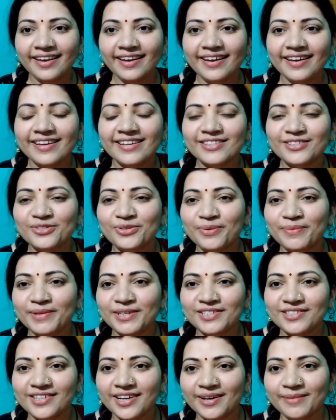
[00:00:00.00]
आए तो
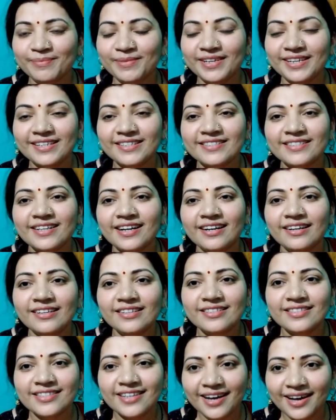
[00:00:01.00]
अभी शाम के
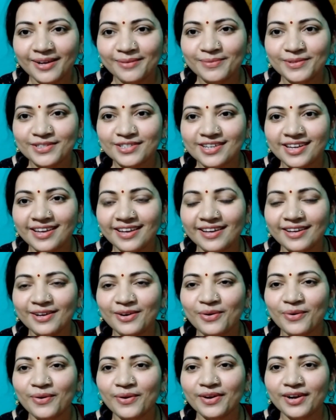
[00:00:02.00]
साढ़े चार बज गए हैं
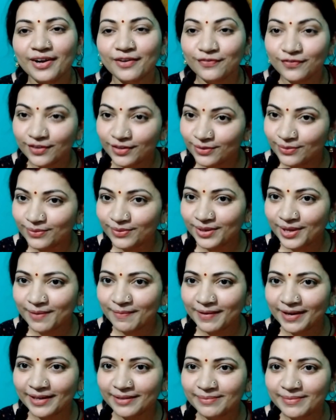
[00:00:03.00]
और आफ्टरनून के
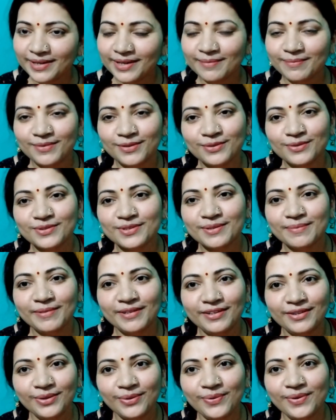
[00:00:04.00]
बाद मैं आप लोगों से
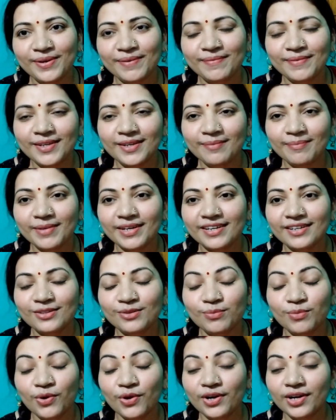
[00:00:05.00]
मिल रही हूँ इवनिंग में
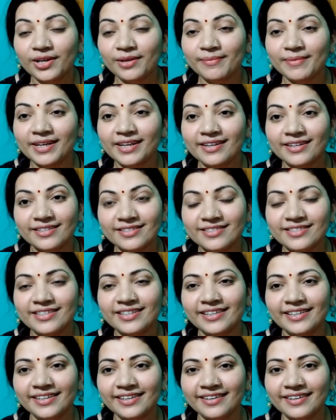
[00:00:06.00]
तो मॉर्निंग में लंच
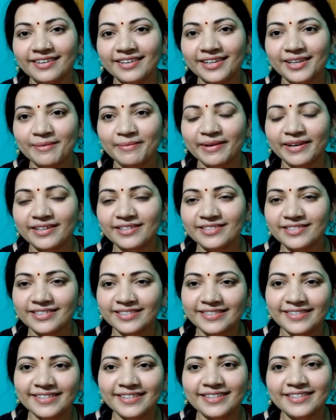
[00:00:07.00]
रेडी करने के बाद
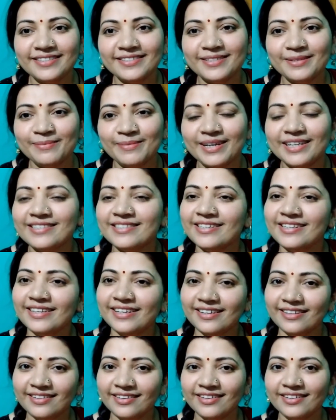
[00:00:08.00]
जल्दी जल्दी से मैं चली
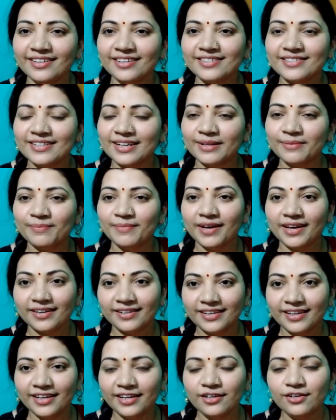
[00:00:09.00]
गई थी इनके साथ
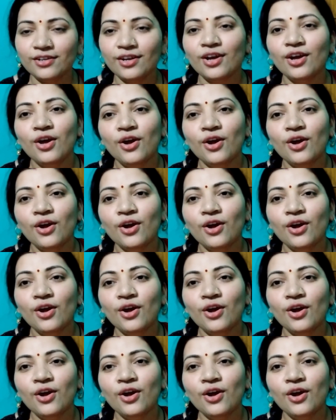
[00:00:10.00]
मार्केट